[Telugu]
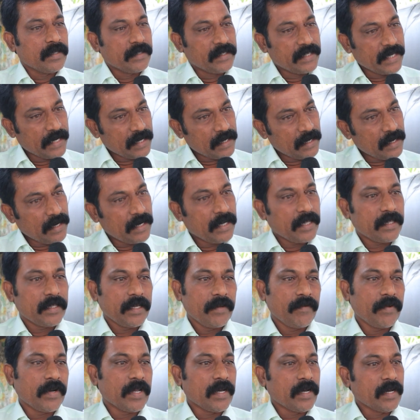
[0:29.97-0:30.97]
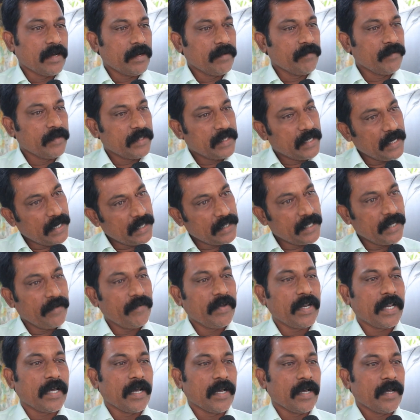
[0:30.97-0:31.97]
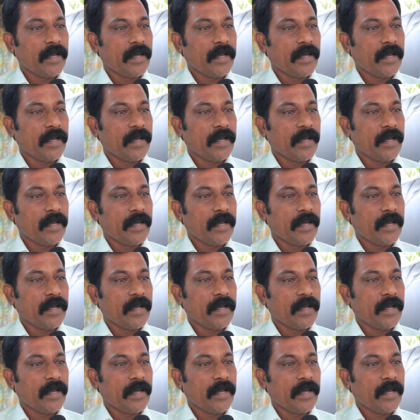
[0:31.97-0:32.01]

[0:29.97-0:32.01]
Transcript: జగనన్న దీవెన విద్యా దీవెన